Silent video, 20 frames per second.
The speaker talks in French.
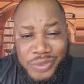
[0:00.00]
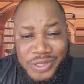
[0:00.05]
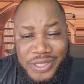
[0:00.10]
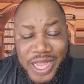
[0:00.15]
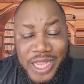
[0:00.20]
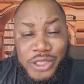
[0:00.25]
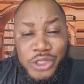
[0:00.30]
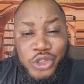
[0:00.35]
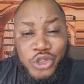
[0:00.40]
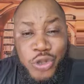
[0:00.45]

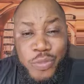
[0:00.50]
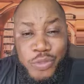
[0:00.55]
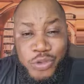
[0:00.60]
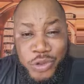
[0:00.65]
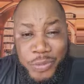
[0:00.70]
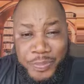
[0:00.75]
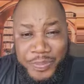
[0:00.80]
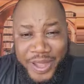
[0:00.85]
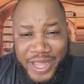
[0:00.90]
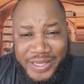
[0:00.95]
C'est un psaume
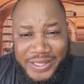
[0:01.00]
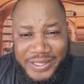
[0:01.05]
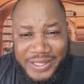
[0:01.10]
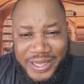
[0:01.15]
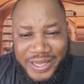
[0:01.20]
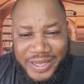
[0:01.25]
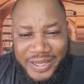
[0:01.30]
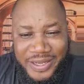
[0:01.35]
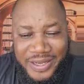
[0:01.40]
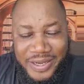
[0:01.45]
de
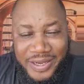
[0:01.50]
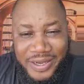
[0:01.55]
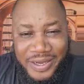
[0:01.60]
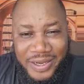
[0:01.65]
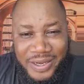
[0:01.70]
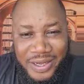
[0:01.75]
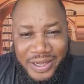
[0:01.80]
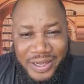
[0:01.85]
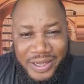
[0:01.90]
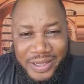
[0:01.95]
percée.
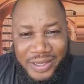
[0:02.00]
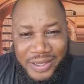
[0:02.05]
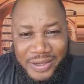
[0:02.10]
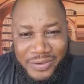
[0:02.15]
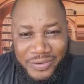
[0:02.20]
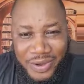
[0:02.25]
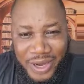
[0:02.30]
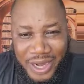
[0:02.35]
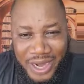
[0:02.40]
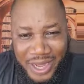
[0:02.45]

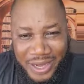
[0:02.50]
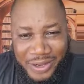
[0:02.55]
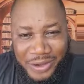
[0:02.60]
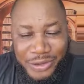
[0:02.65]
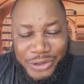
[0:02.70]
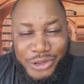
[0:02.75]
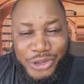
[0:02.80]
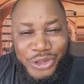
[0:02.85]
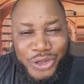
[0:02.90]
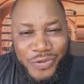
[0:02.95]
Voilà,
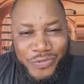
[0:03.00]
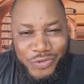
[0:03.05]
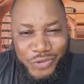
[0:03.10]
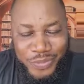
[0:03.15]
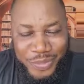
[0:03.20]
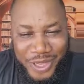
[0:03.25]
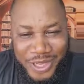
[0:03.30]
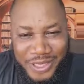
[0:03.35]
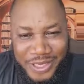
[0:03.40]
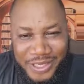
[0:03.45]
que Dieu
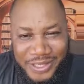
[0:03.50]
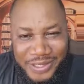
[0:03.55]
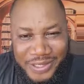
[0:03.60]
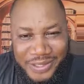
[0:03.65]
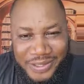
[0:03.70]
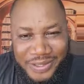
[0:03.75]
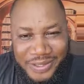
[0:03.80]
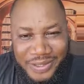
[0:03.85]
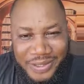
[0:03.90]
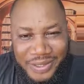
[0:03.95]
vous
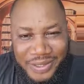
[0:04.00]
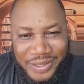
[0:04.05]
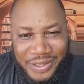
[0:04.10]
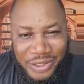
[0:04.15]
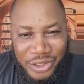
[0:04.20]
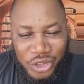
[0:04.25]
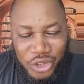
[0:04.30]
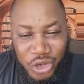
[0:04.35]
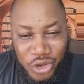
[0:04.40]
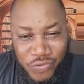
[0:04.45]
bénisse.
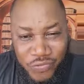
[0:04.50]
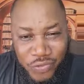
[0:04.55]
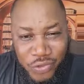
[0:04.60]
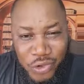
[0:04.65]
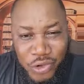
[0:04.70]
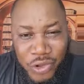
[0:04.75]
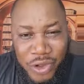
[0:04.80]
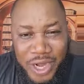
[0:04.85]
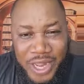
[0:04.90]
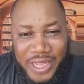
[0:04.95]
Je
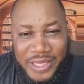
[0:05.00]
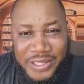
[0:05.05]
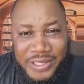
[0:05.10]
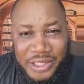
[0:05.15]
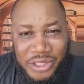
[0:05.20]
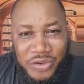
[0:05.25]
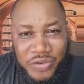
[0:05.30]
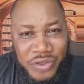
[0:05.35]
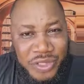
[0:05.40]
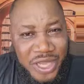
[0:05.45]
vous le
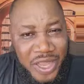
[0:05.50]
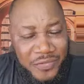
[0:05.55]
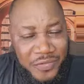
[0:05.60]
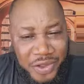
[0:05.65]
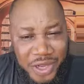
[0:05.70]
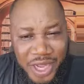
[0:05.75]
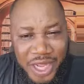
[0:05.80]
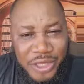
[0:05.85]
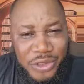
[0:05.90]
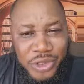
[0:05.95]
laisse. Je vous
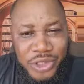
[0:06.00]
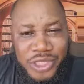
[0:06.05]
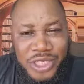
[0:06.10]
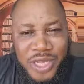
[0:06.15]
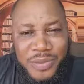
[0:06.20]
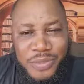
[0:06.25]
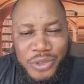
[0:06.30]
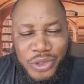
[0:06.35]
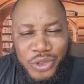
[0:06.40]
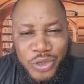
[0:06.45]
enverrai un
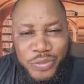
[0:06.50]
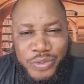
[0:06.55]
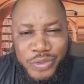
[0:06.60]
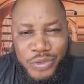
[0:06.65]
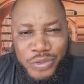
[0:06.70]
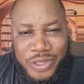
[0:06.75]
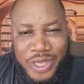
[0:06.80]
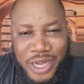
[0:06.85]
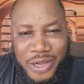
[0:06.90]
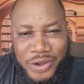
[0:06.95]
deuxième somme
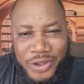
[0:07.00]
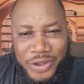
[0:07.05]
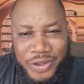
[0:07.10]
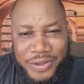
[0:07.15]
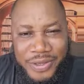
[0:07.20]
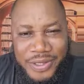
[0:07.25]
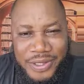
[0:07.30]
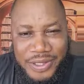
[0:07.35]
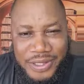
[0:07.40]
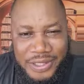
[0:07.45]
tout à
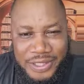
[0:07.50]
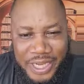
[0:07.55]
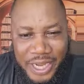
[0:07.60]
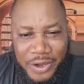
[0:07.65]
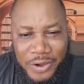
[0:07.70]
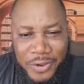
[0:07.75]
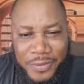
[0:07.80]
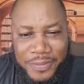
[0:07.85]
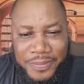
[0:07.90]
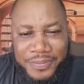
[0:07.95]
l'heure.
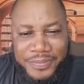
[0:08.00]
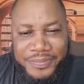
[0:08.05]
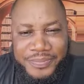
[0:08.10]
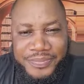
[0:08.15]
Shalom.